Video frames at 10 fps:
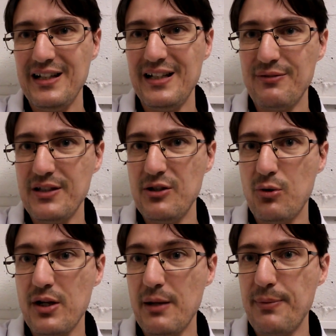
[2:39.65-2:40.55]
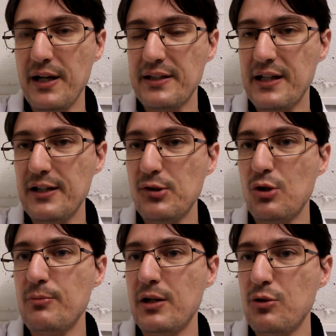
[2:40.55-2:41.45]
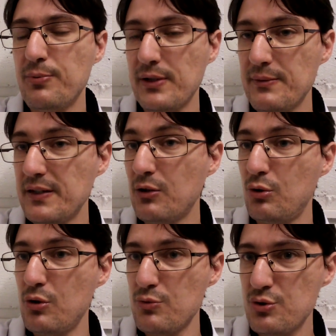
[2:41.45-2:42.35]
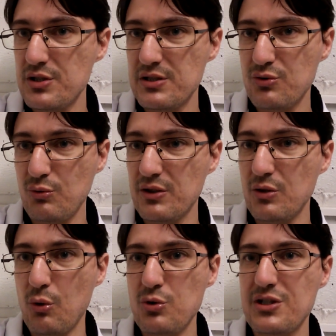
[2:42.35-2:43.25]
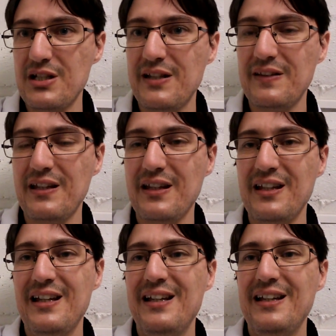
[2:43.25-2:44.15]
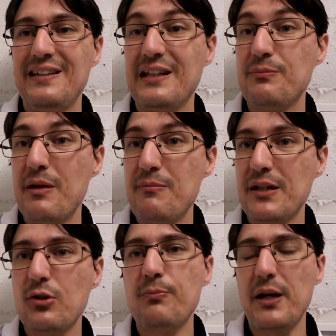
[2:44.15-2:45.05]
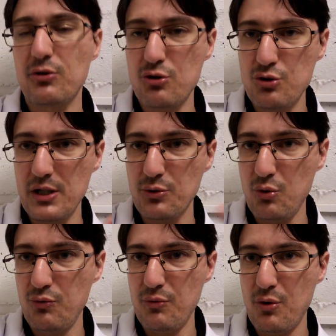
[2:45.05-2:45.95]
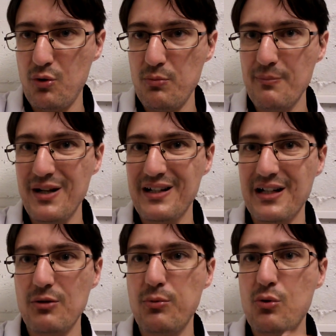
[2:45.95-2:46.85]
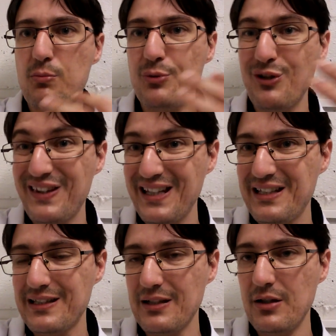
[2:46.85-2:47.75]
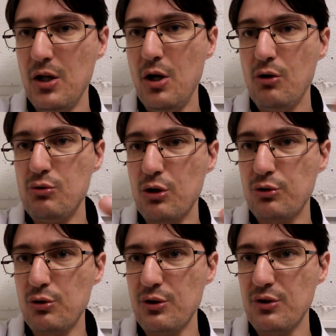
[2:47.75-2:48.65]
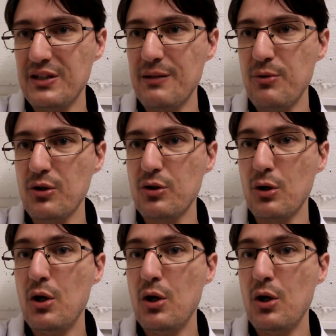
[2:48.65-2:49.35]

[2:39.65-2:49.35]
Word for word: la vidéo réapparaîtra. Seulement, le problème, c'est que comme je souhaite utiliser cette même méthode, parce que je la trouve beaucoup moins bancale, beaucoup plus stricte lorsque le débunk